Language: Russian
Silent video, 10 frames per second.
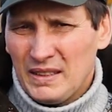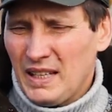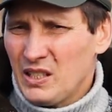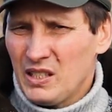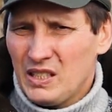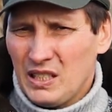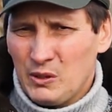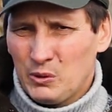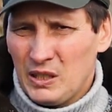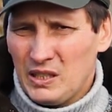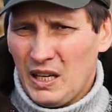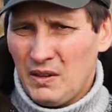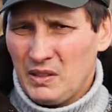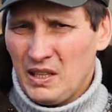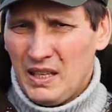даже не стал сюда
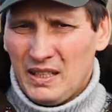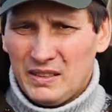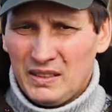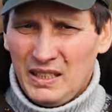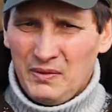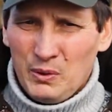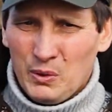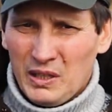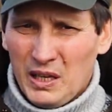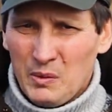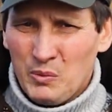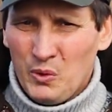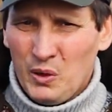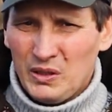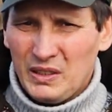ставить ни
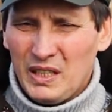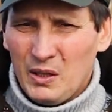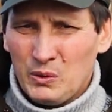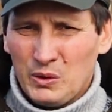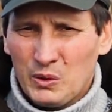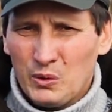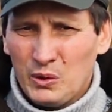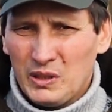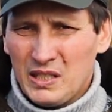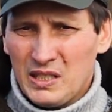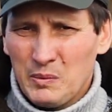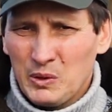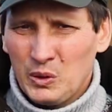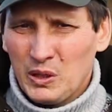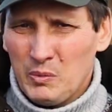флюорокарбон, ни какой-то другой, даже
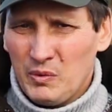самый тонкий